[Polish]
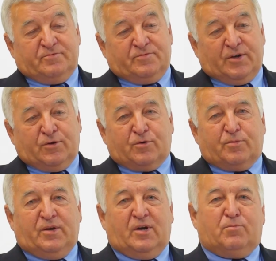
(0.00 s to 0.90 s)
według
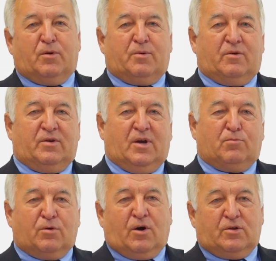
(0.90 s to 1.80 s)
mnie popełnia
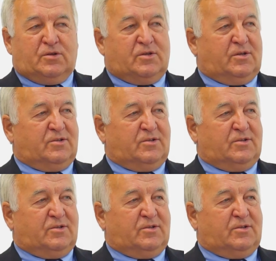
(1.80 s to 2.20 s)
błąd,